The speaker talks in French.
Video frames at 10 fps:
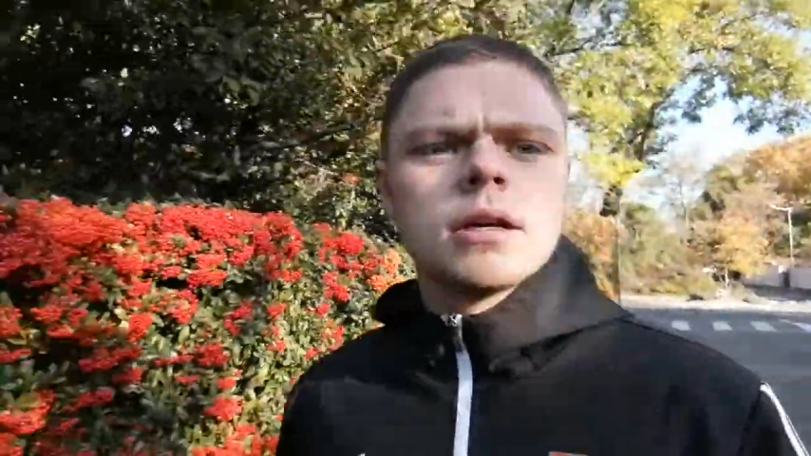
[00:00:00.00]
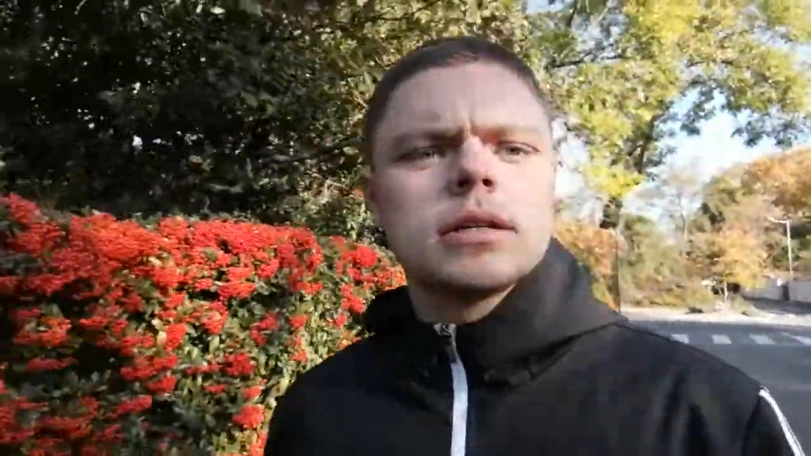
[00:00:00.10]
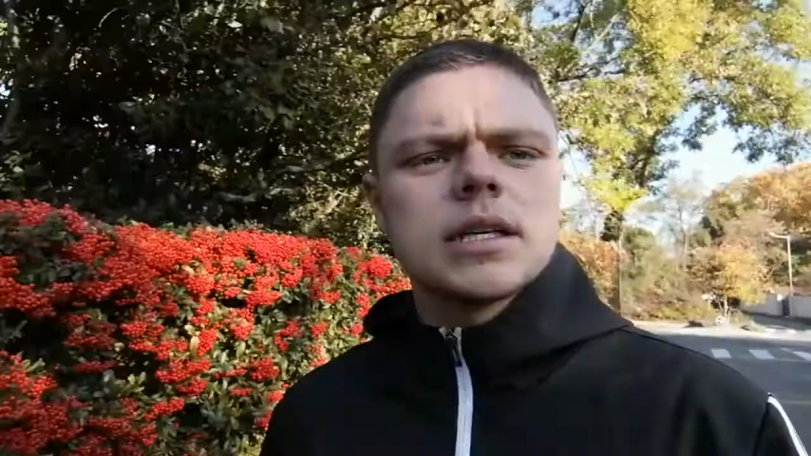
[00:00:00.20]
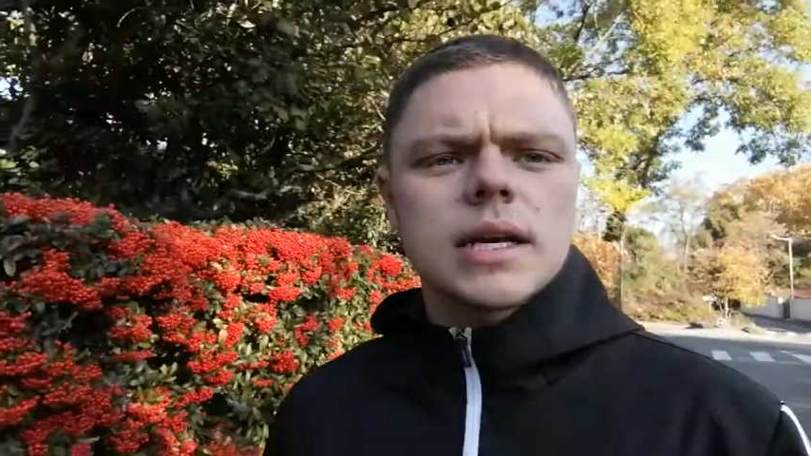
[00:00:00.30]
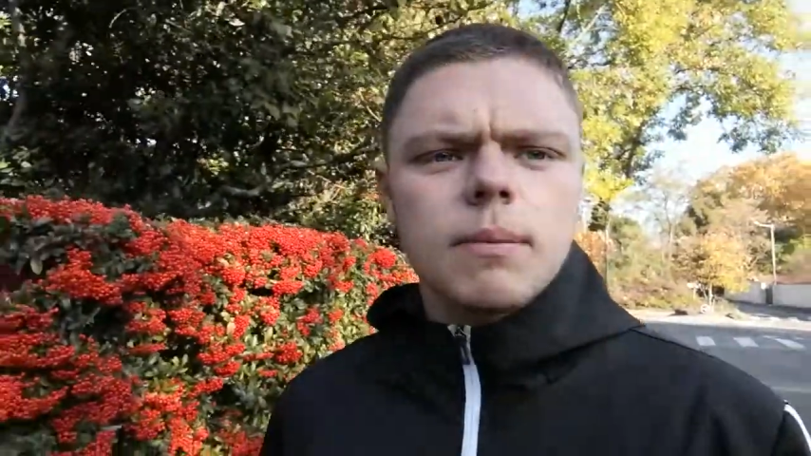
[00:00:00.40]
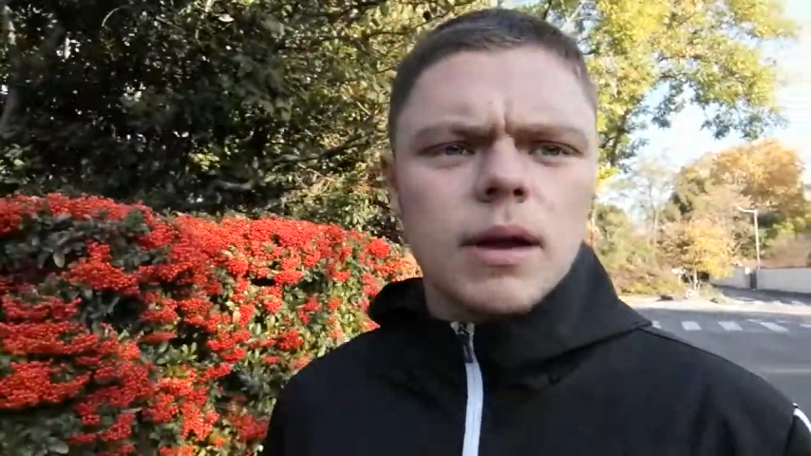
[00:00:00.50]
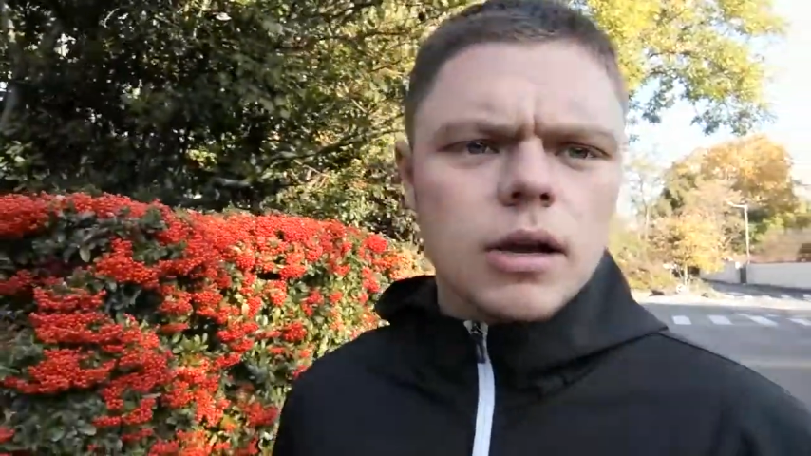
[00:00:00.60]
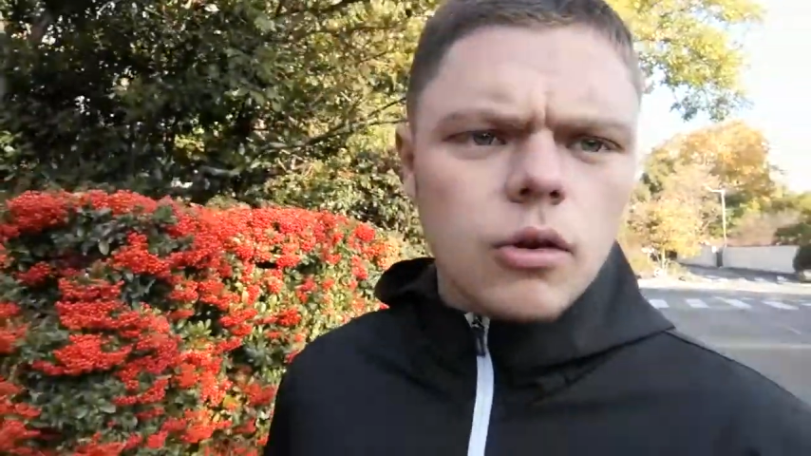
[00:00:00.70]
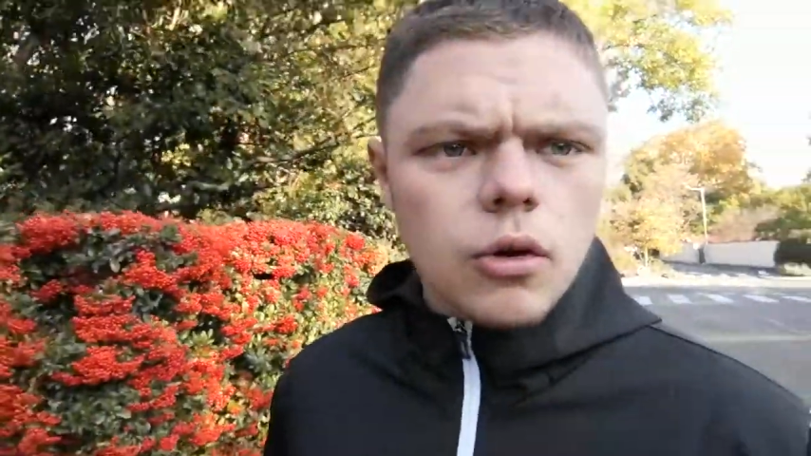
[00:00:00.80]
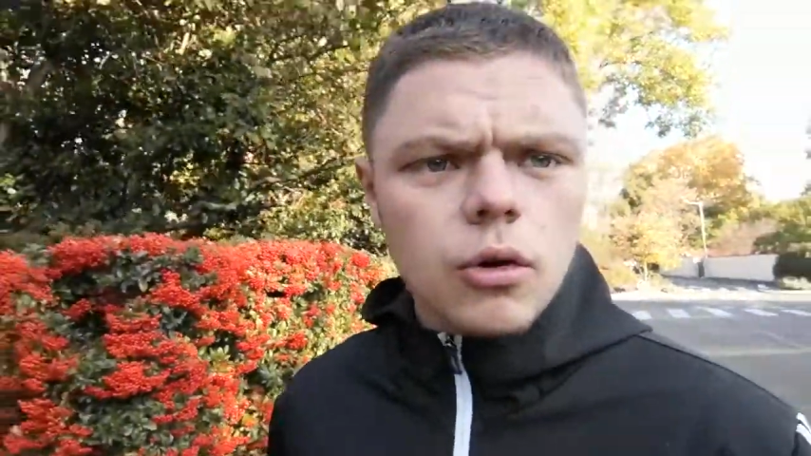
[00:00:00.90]
ça serait bien
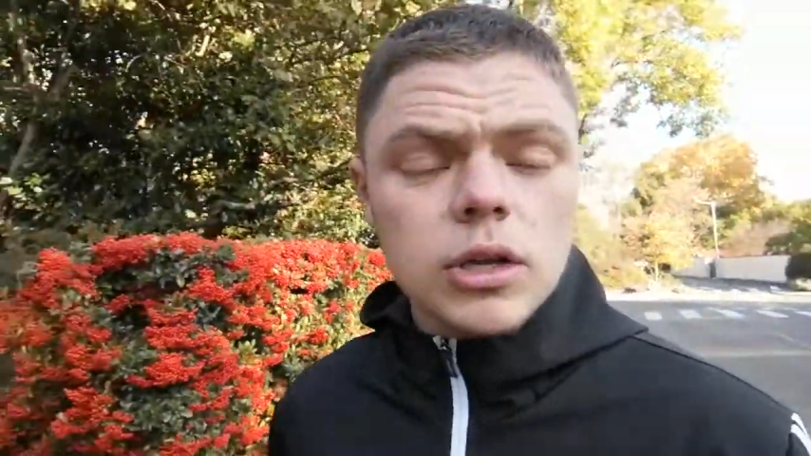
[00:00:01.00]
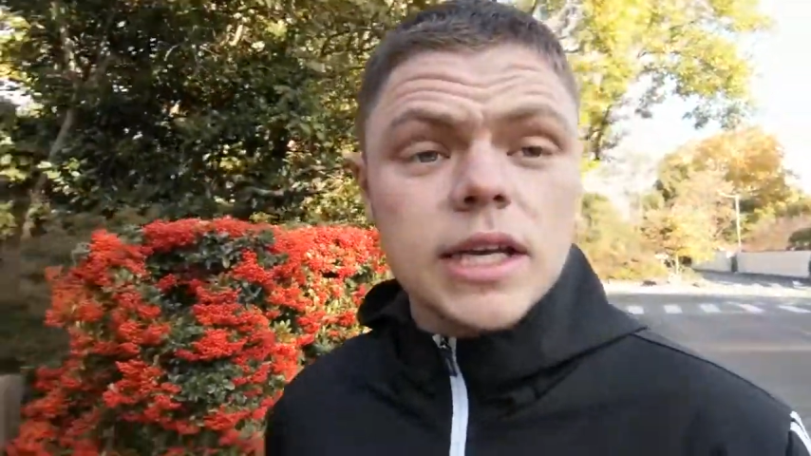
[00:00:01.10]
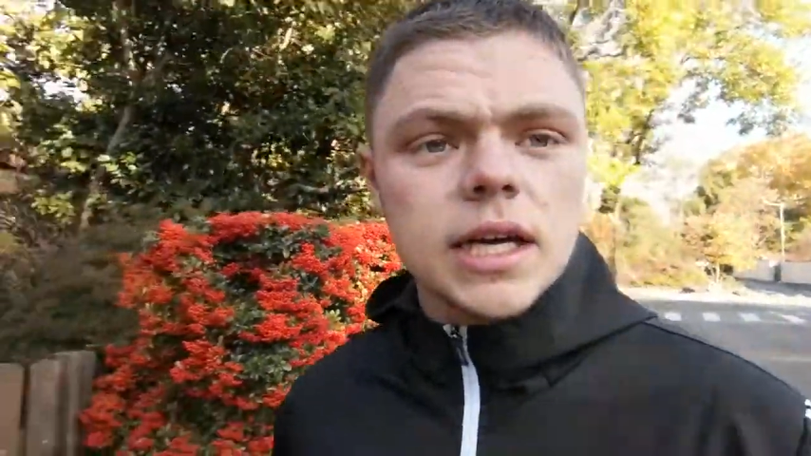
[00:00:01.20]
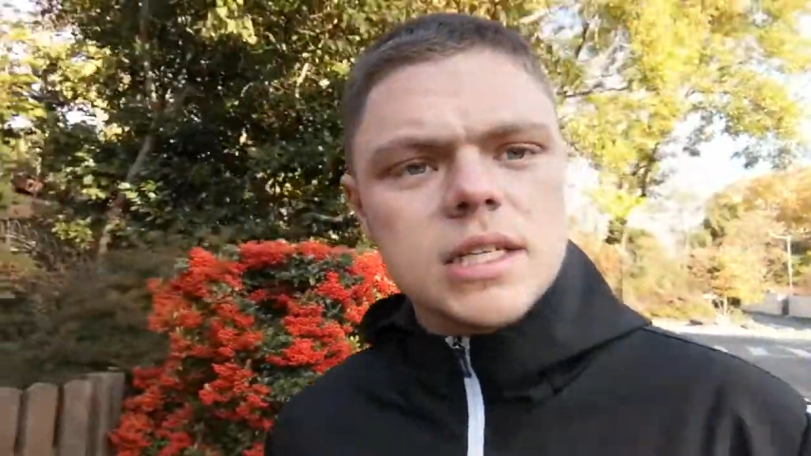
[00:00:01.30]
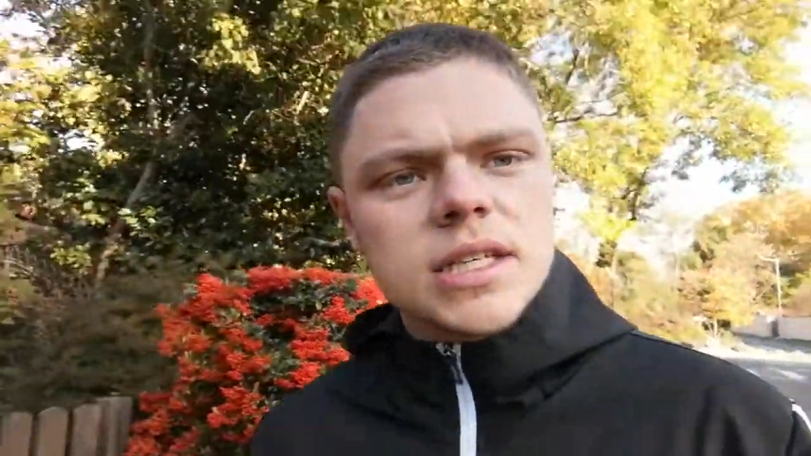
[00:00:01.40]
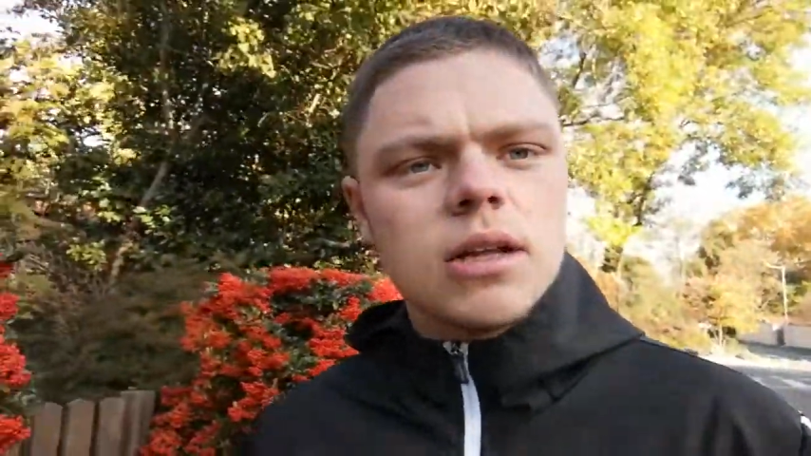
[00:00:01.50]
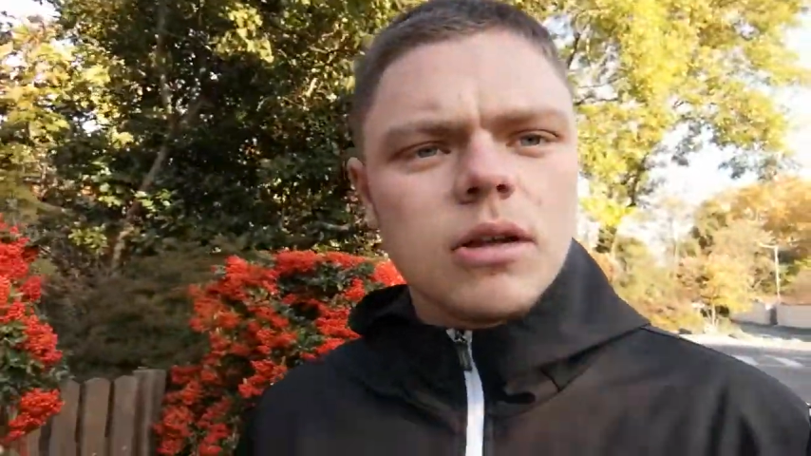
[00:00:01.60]
que Rudy Garcia